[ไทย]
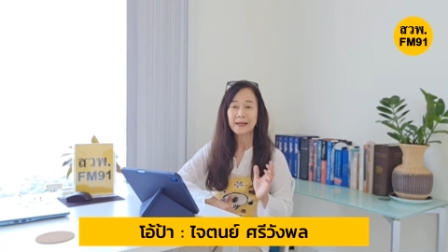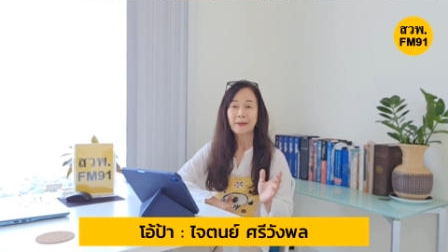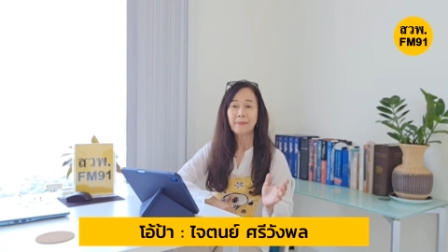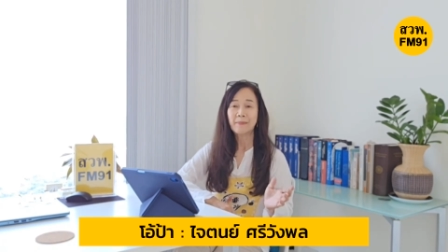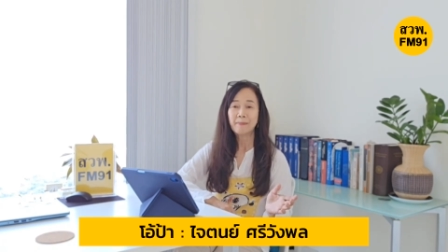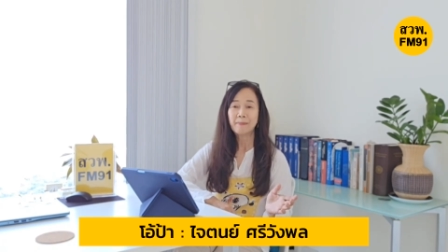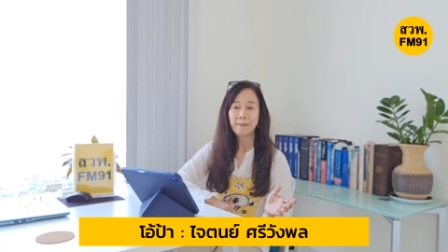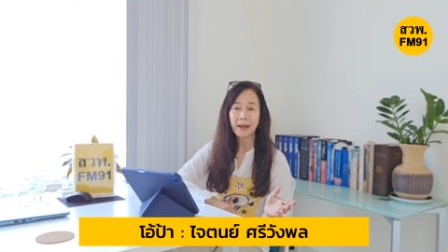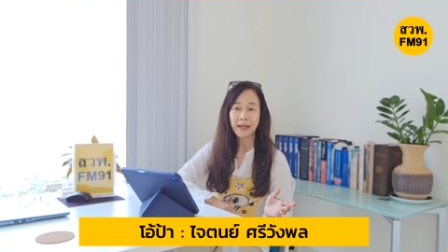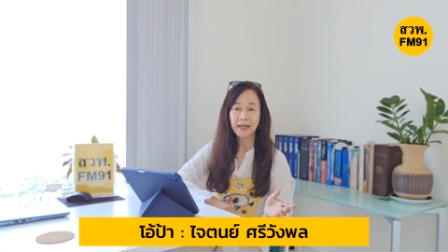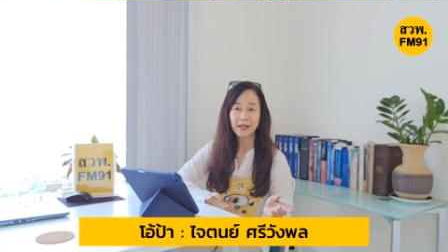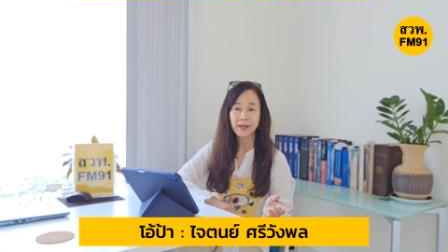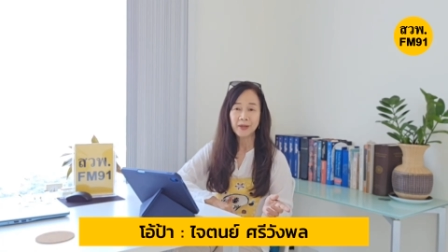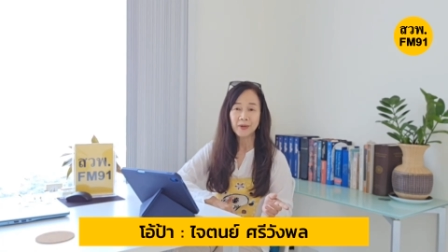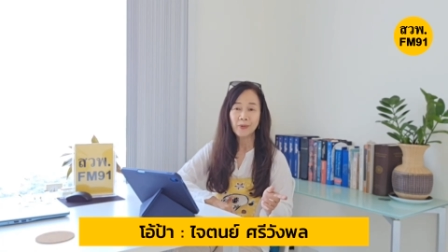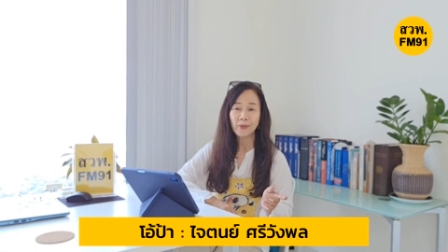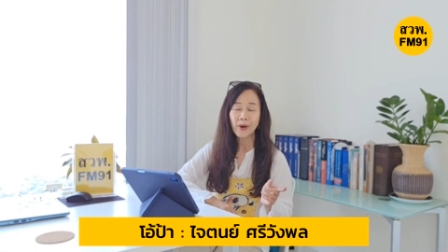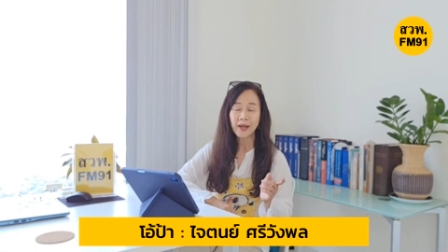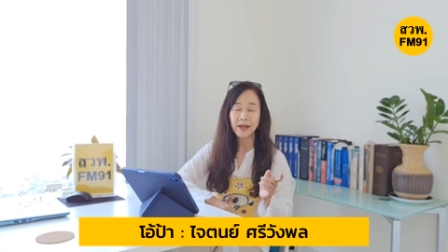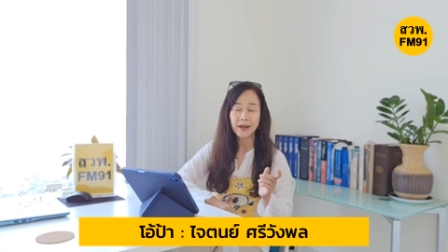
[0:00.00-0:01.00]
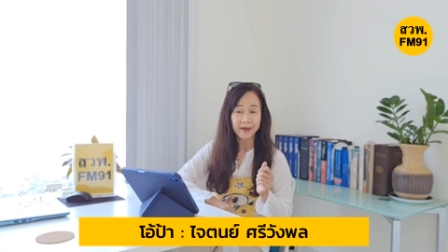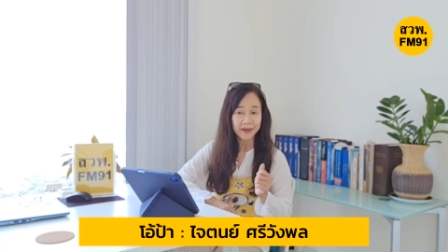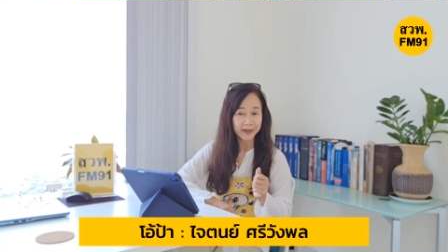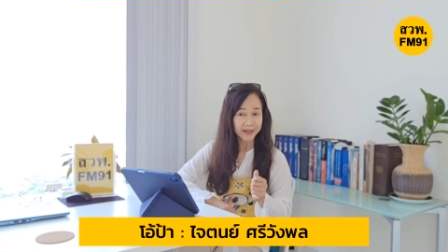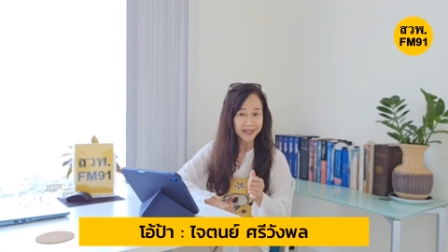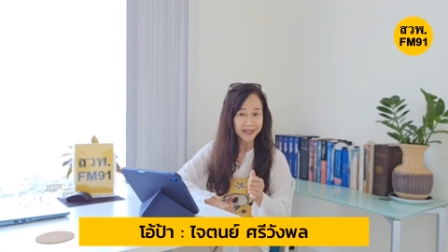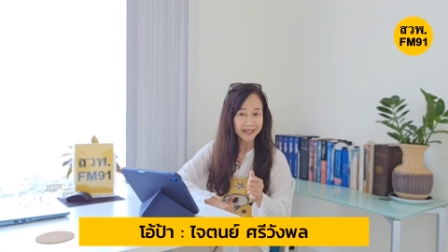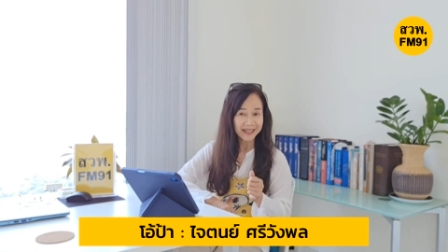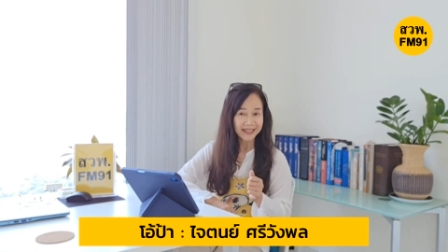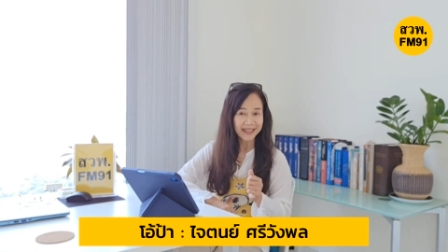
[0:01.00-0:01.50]
จำเป็นด้วยห
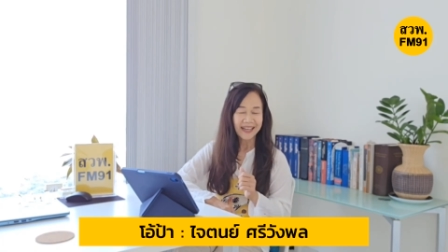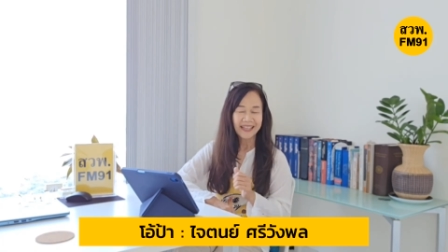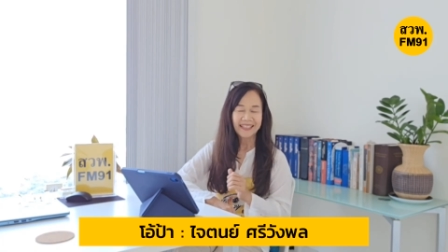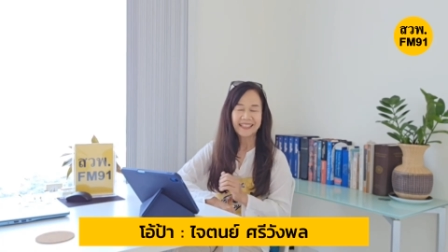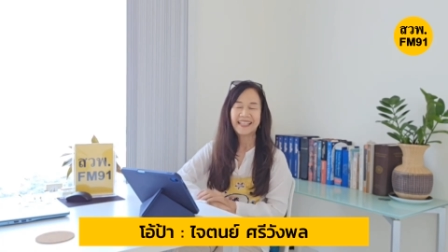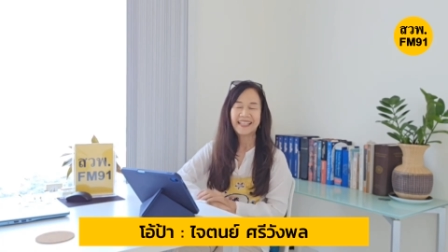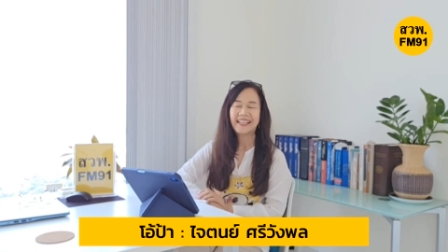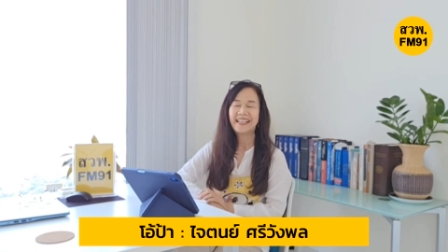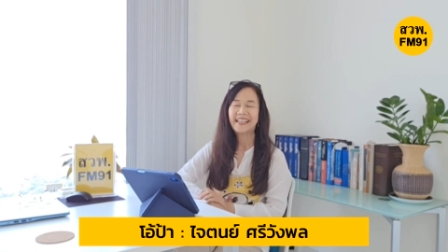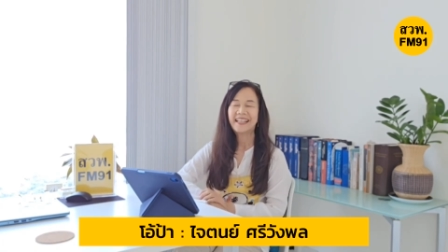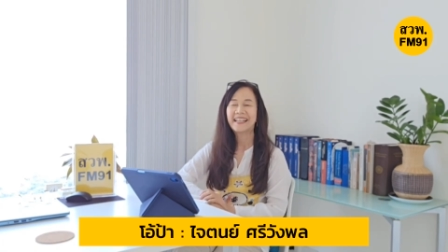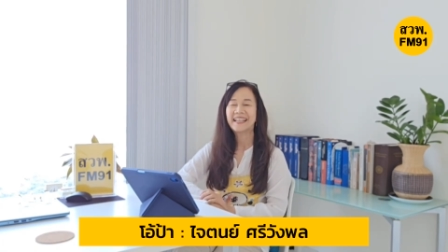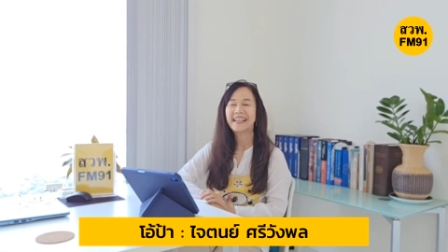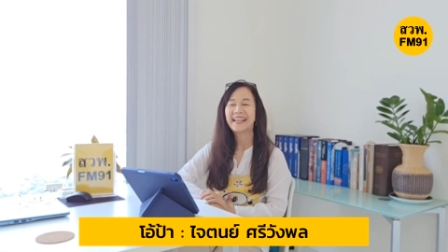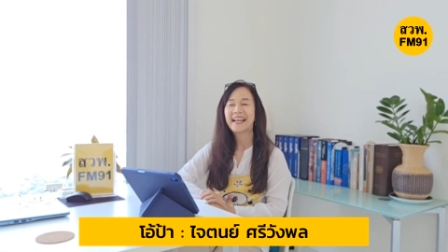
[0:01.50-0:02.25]
รือที่